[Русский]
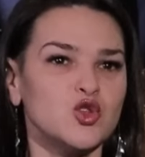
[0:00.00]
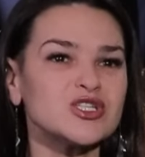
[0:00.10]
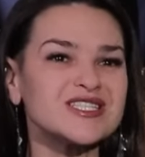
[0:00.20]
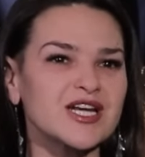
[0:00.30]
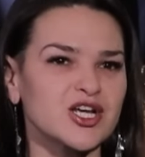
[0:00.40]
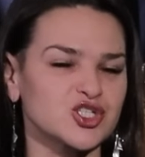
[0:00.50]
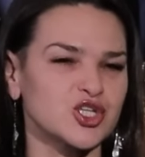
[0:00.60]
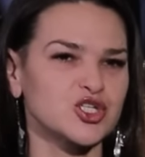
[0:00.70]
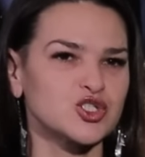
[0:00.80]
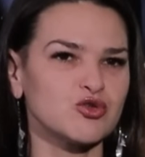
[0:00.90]
Но
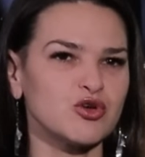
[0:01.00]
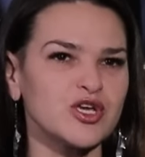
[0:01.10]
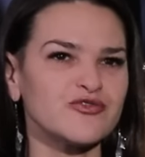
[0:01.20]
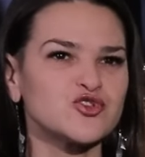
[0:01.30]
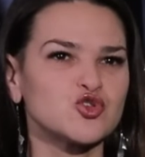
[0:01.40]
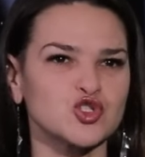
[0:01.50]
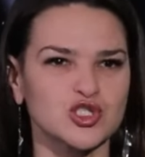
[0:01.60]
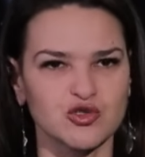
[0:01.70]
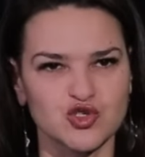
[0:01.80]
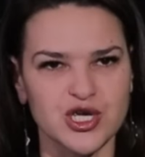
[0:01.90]
страшные истории все же
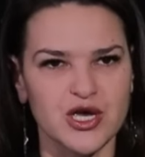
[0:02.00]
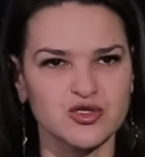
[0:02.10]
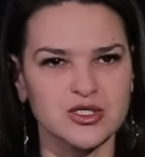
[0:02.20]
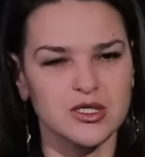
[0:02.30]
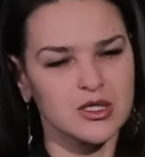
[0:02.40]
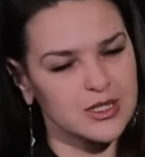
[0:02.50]
случаются